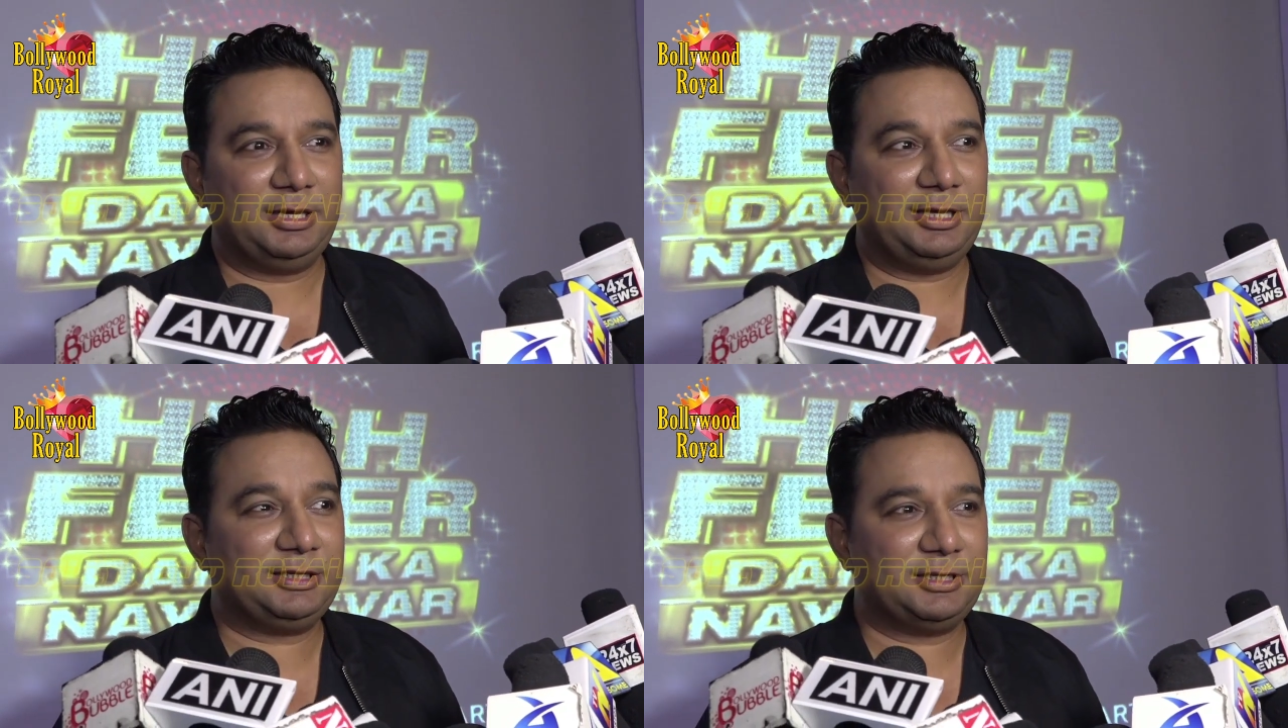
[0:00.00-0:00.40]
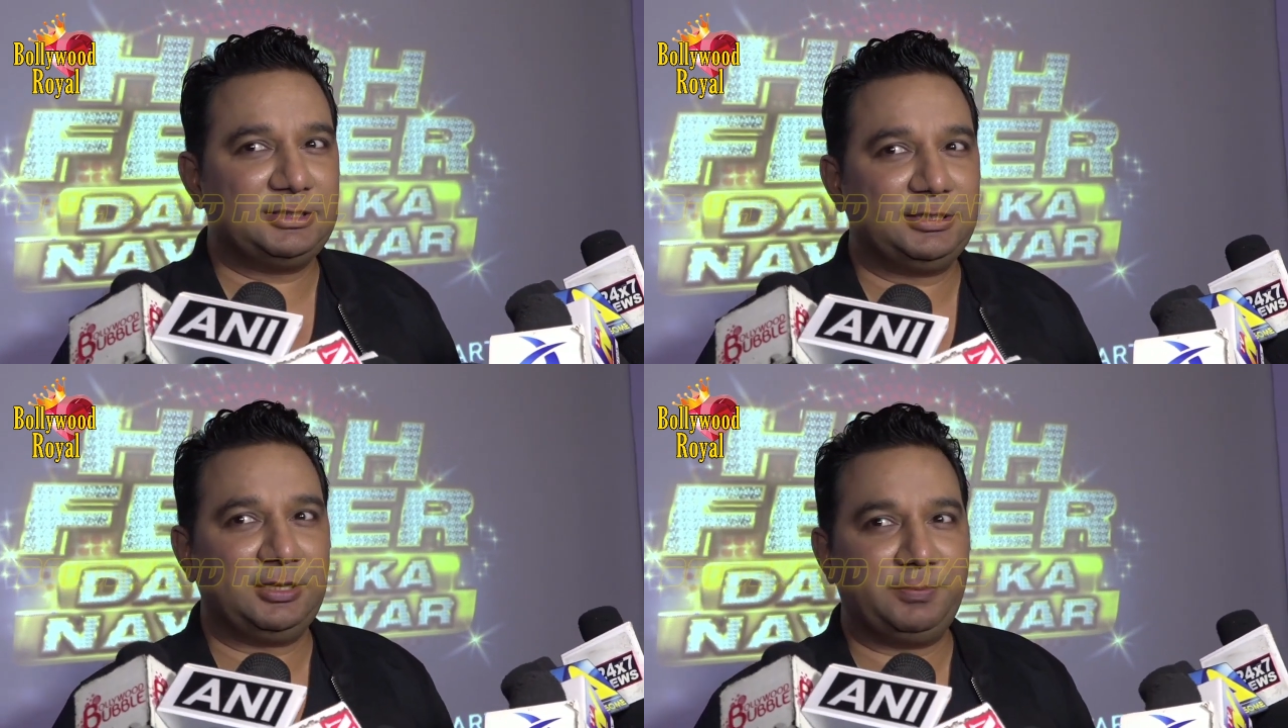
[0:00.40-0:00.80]
एक
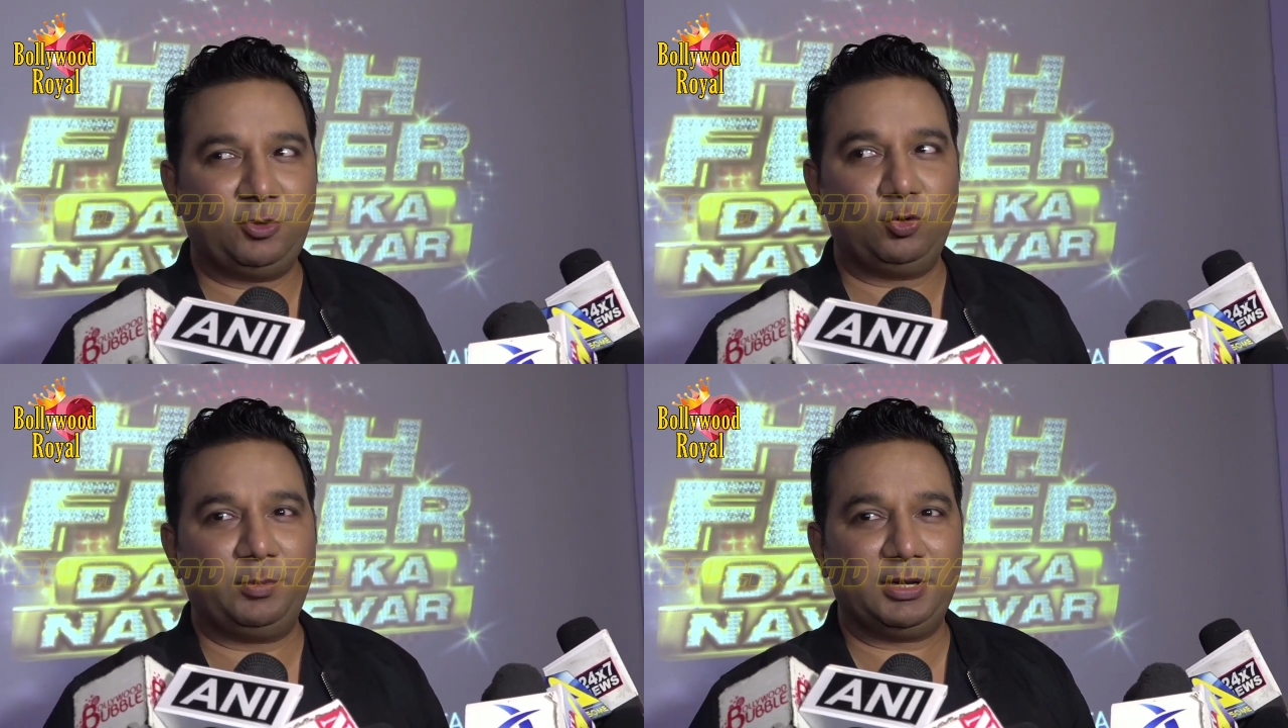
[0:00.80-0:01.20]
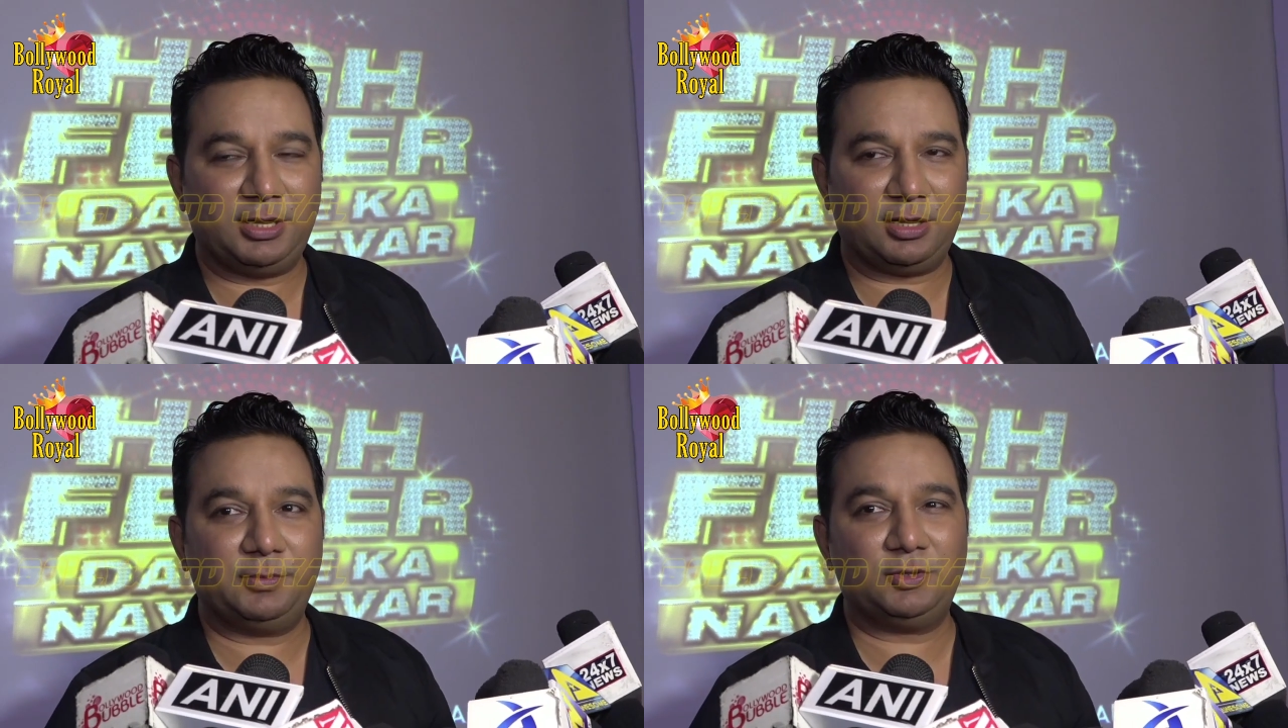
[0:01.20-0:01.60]
किचन एक बेडरूम एक
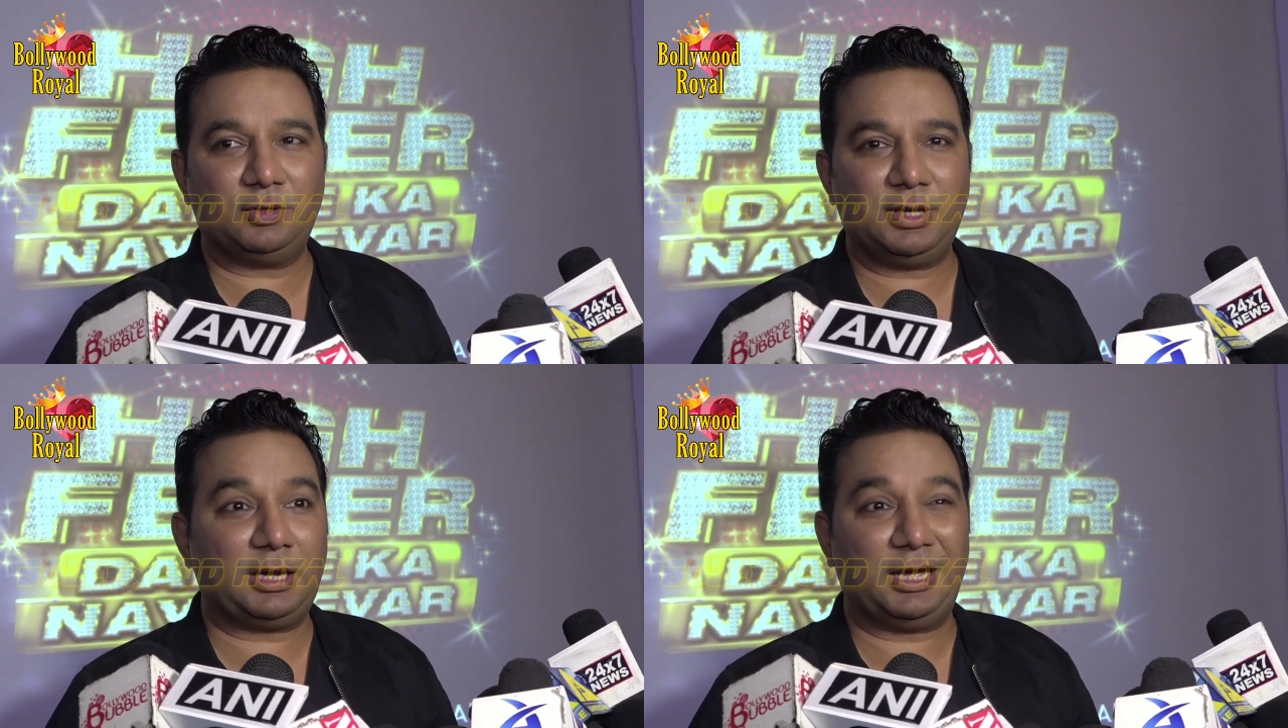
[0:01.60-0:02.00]
घर में तो क्या